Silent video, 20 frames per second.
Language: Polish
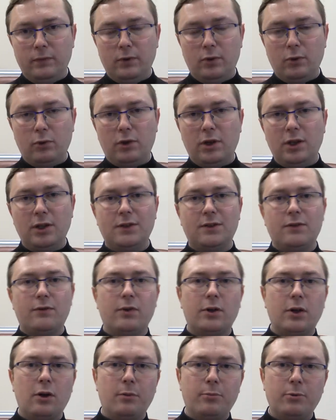Drugi list
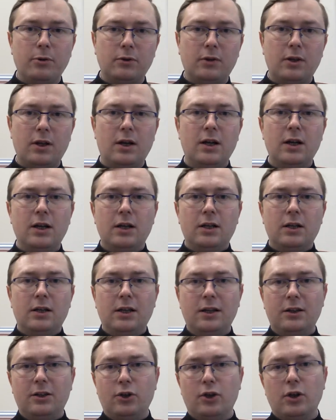św. Piotra
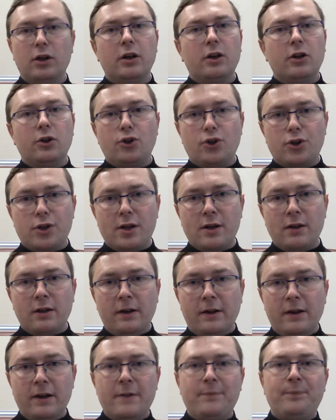
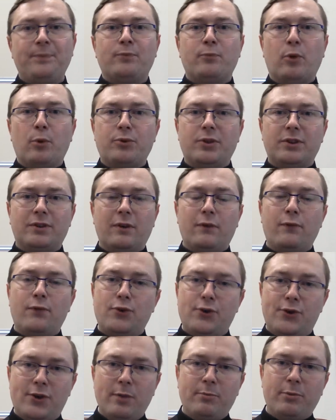1:4 poprzez
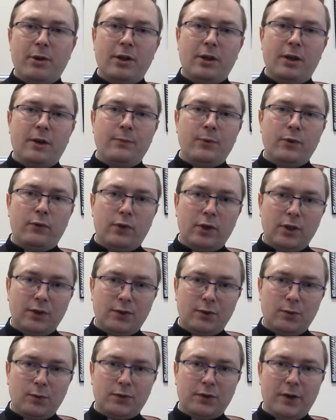wszczepienie w
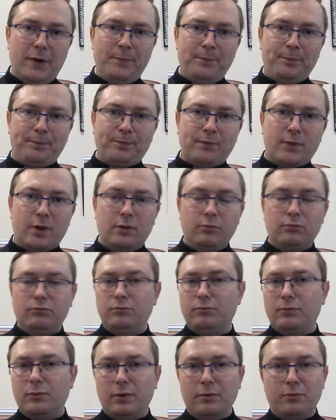Chrystusa
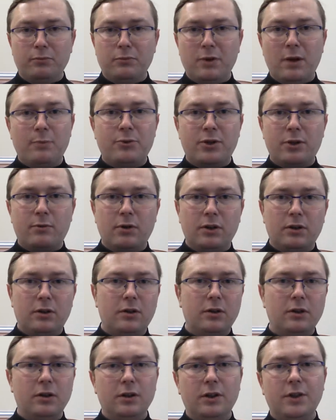na
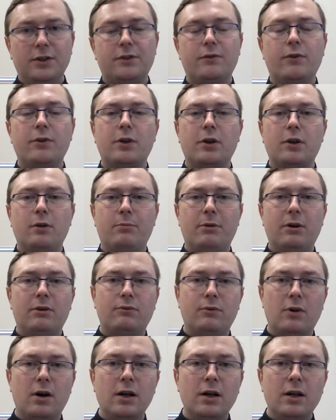przykład list świętego
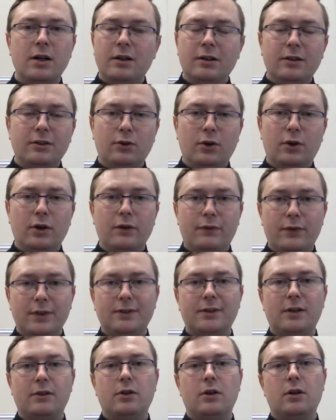Pawła do
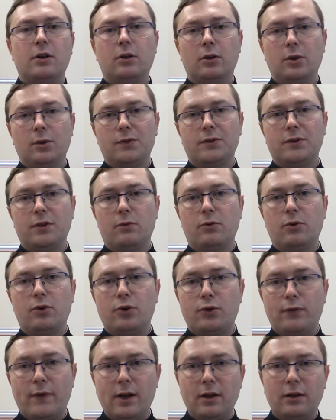Efezjan, rozdział
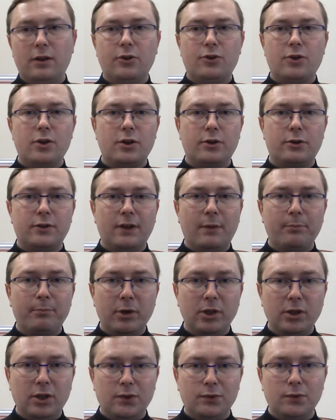czwarty, czy też
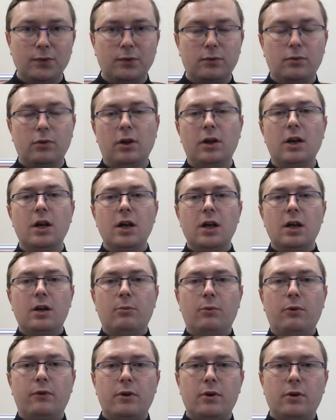sam Pan Jezus, który
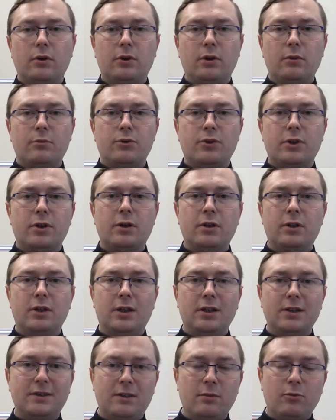mówi o tym, że
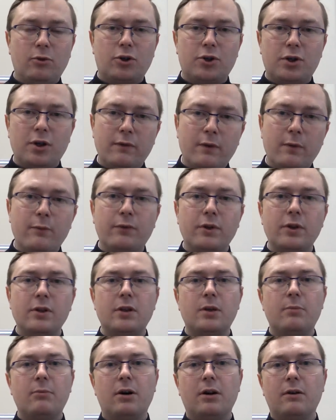ja jestem krzewem
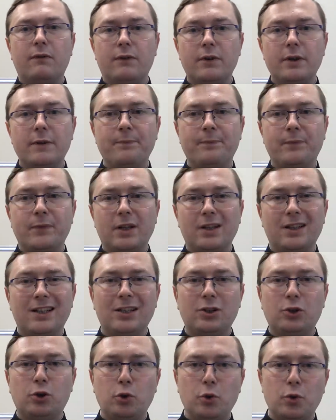winnym, a wy
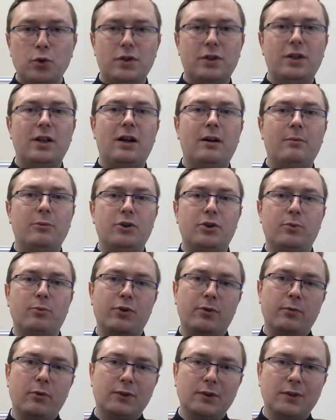latoroślami, że
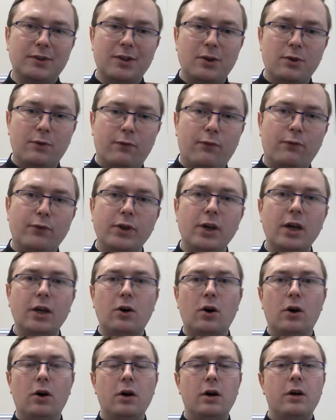musimy zostać w
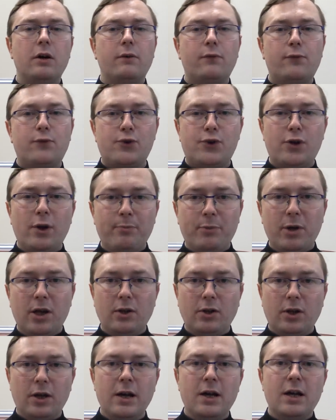Niego
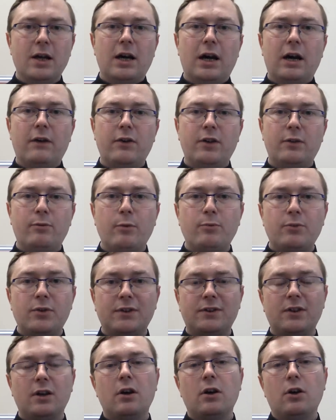wszczepieni. A więc
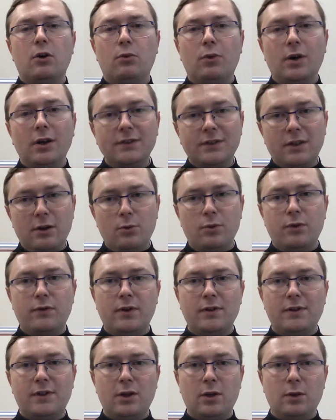poprzez łaskę
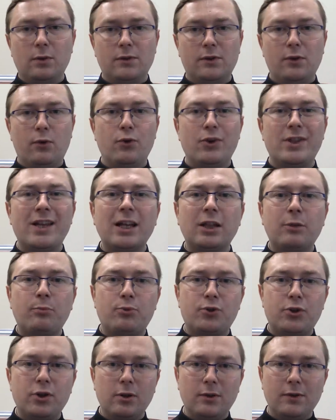uświęcającą,
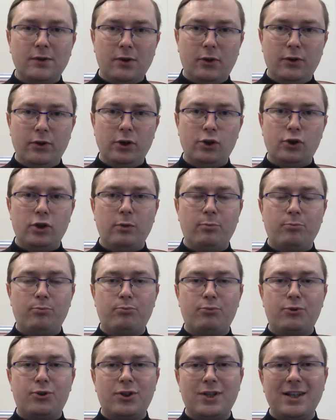nadprzyrodzony, czyli
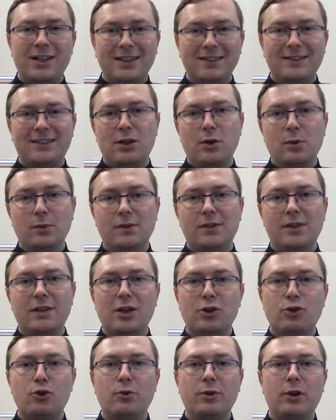
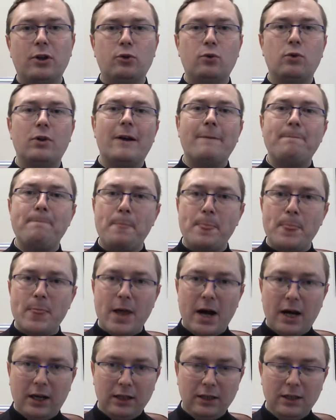przerastający naszą naturę
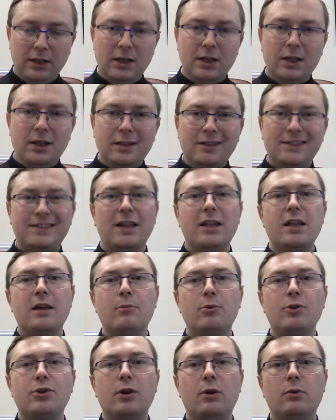dar,
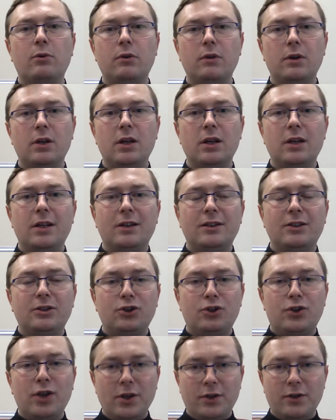stajemy się
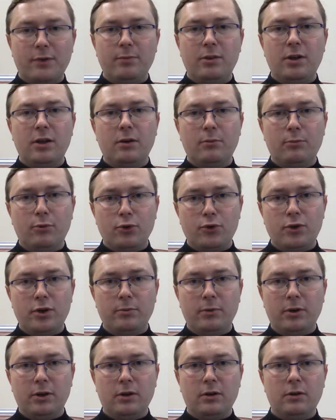dziećmi
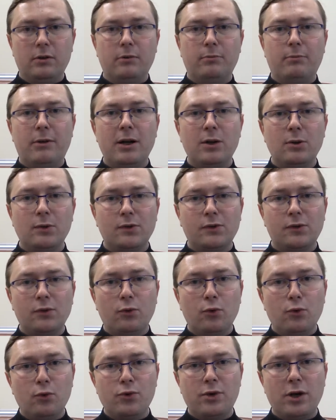Bożymi,
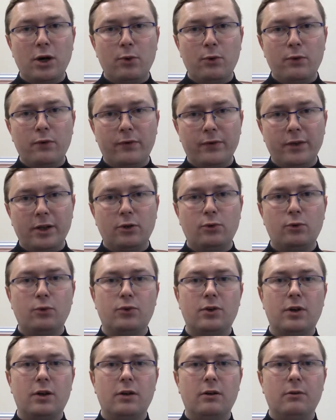mając udział w
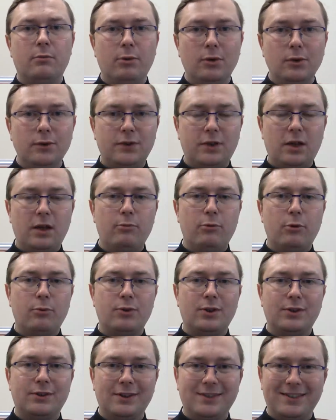naturze boskiej
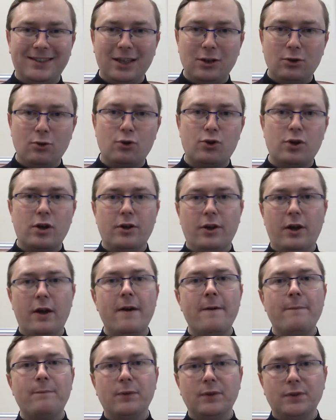poprzez
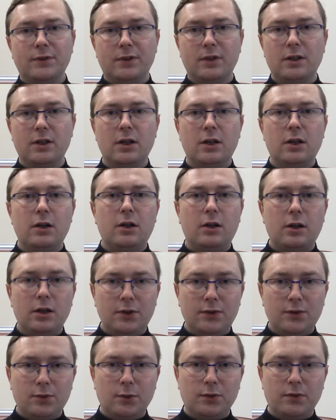zjednoczenie z
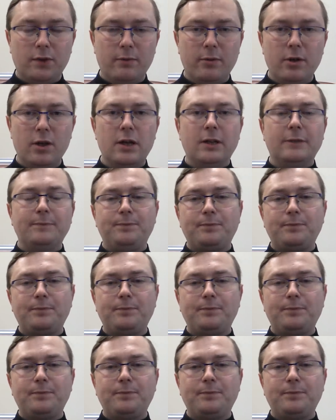Chrystusem.